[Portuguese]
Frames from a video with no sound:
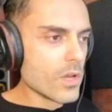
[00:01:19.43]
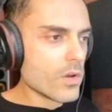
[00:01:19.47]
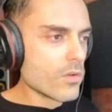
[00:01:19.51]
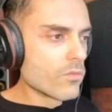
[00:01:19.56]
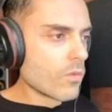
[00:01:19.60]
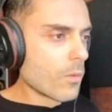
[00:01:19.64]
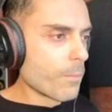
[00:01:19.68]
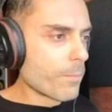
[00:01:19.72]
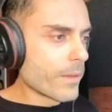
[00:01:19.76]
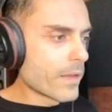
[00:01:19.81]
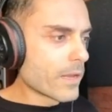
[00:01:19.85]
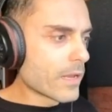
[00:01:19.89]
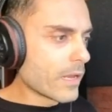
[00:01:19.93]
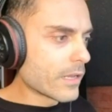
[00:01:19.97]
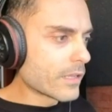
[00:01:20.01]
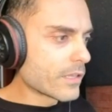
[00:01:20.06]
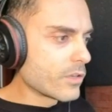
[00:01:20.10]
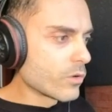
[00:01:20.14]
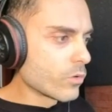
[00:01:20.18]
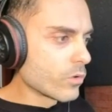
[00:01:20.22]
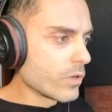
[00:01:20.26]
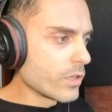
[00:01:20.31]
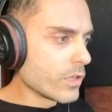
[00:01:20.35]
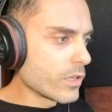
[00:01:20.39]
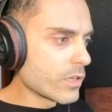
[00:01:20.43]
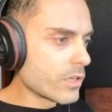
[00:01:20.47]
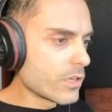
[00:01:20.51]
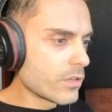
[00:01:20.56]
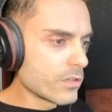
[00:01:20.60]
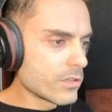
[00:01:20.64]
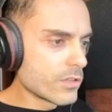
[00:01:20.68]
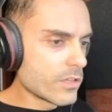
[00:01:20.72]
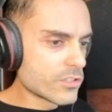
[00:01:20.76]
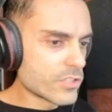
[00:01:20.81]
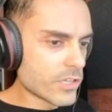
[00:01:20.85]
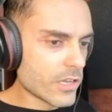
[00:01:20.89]
Vamos pegar aqui o link e
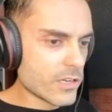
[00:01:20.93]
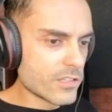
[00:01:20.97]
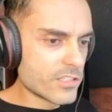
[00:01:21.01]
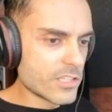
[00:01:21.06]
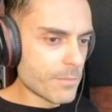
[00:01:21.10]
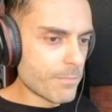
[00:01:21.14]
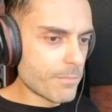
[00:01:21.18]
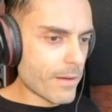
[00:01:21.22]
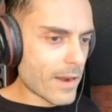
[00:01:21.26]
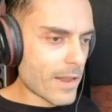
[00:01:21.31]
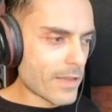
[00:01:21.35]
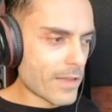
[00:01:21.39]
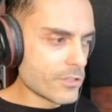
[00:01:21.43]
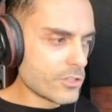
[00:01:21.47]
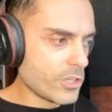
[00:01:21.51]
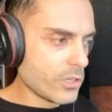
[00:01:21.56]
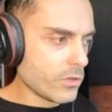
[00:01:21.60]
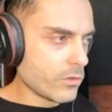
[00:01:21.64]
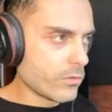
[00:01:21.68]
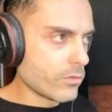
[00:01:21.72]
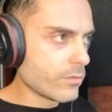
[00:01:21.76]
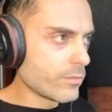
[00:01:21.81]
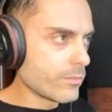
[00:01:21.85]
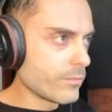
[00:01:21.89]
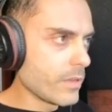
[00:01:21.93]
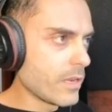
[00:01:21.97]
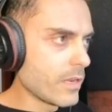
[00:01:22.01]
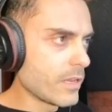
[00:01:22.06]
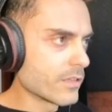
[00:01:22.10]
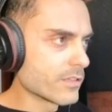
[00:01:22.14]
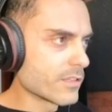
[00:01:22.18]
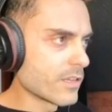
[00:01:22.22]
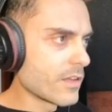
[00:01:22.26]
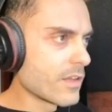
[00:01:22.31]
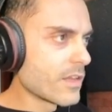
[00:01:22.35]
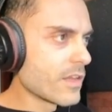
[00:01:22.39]
deixar ele separadinho.
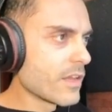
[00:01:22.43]
Beleza.